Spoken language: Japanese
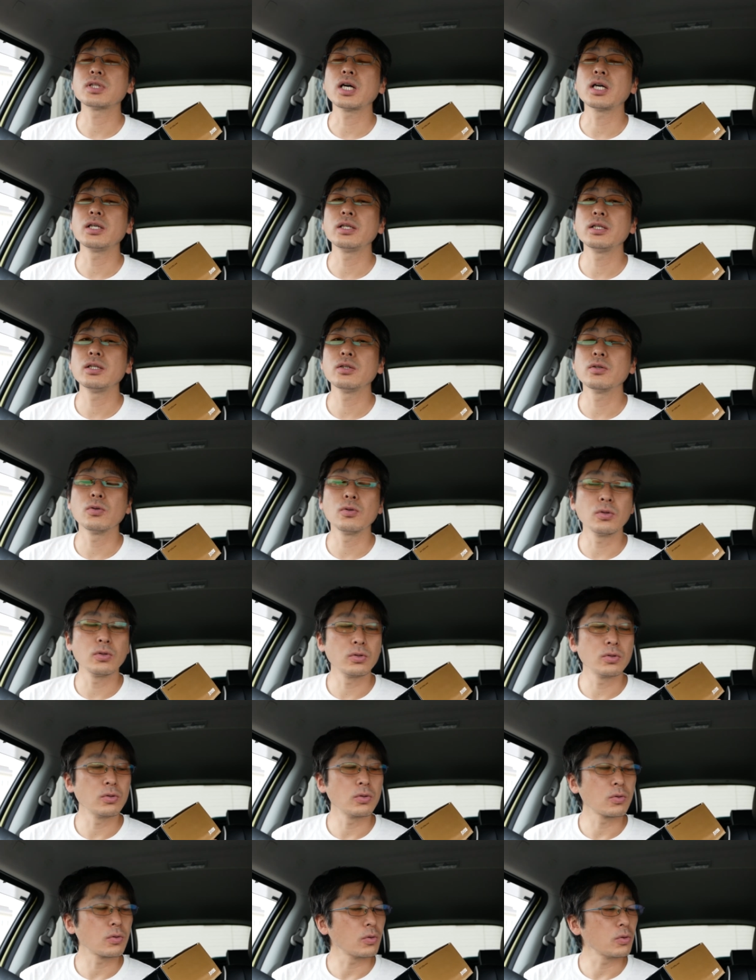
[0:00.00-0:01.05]
対
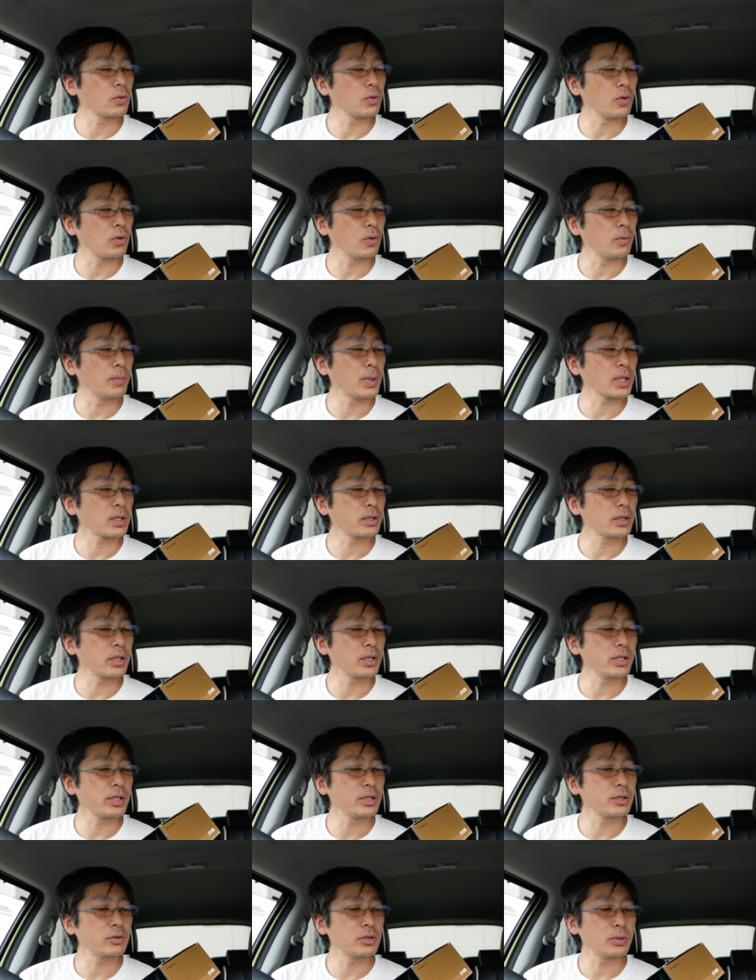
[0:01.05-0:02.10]
応のこの
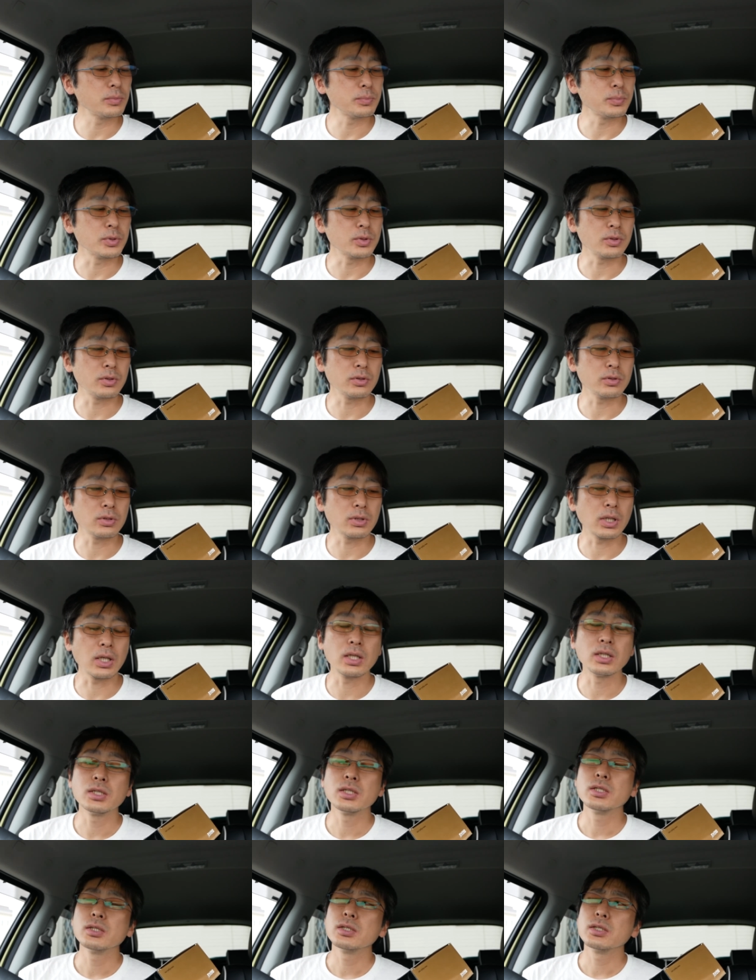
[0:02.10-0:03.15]
バッテリーグリップっていうの
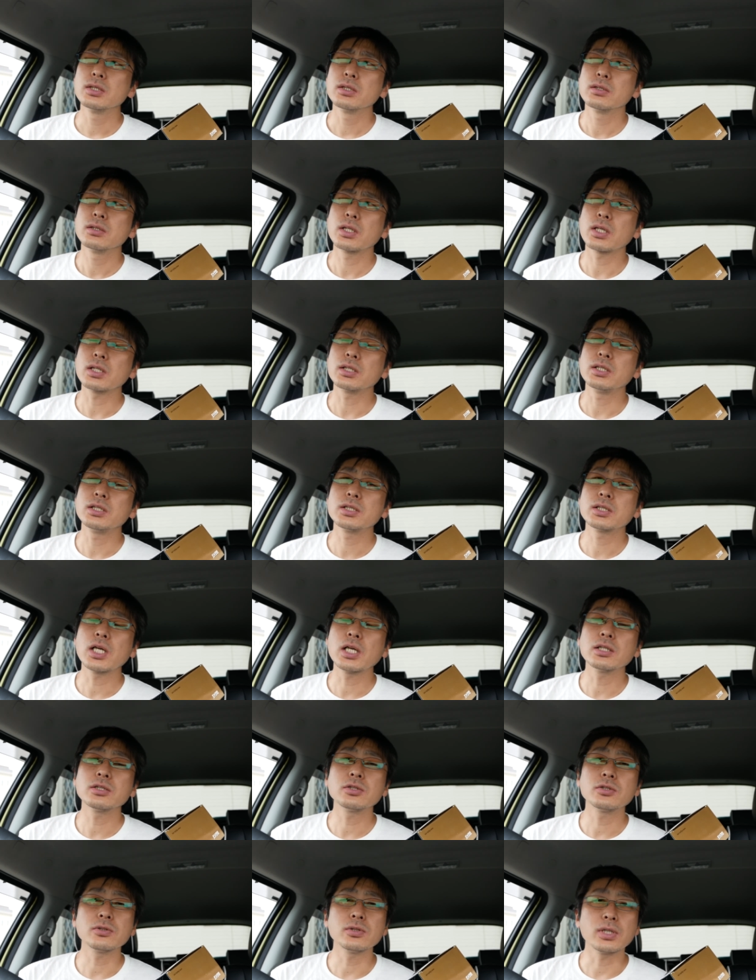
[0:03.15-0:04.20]
は、なんか2、
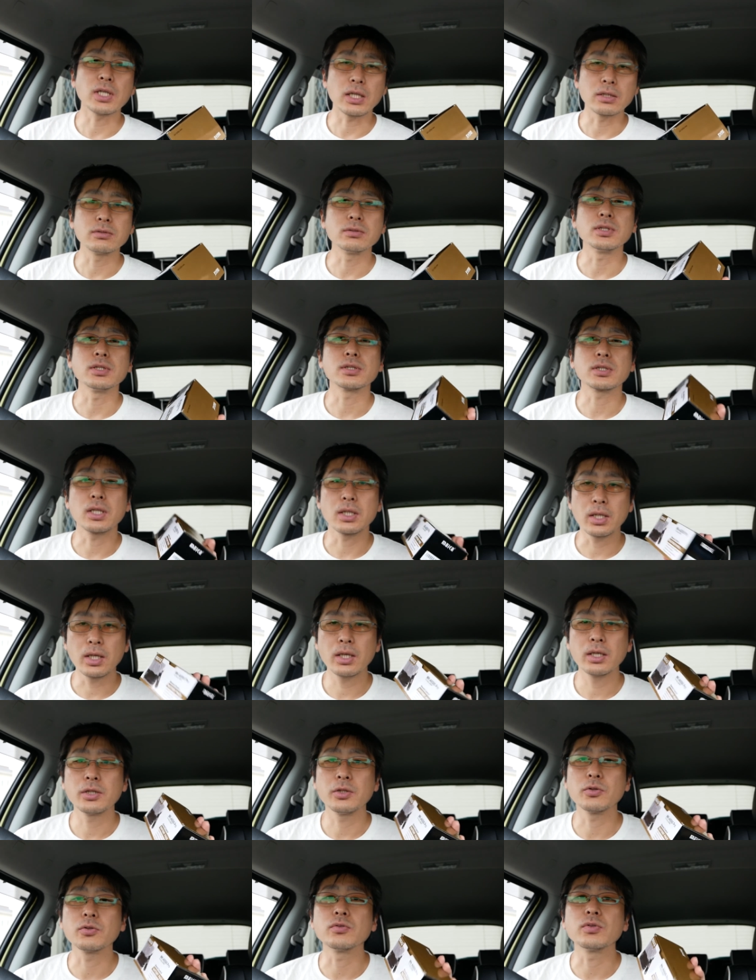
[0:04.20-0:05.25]
3種類あるんですか
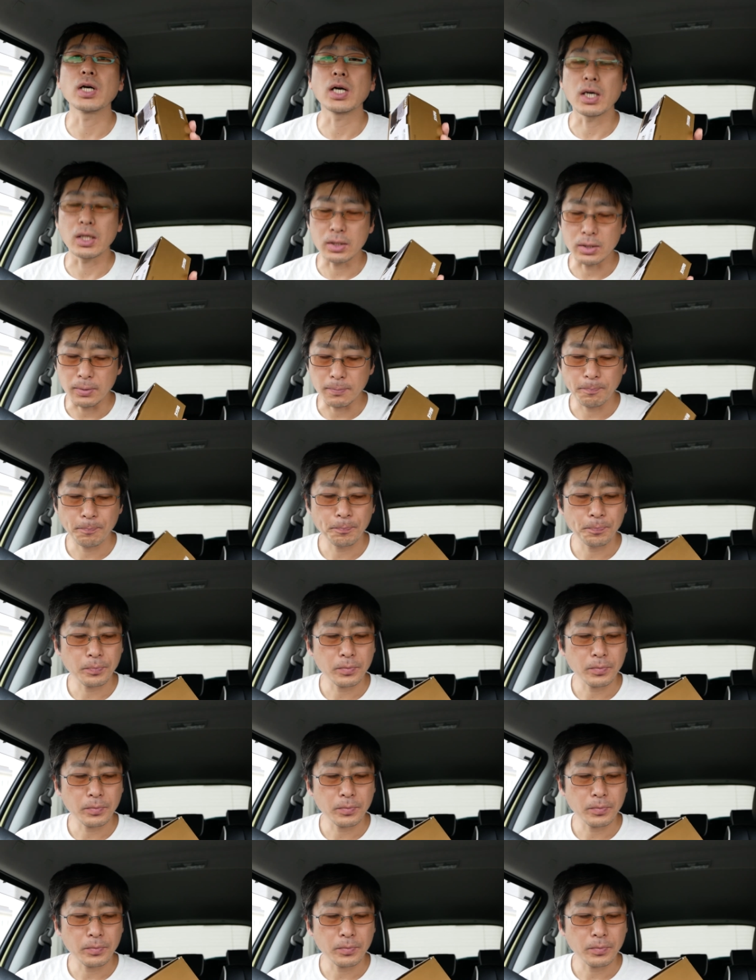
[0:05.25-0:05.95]
ね、世の中に。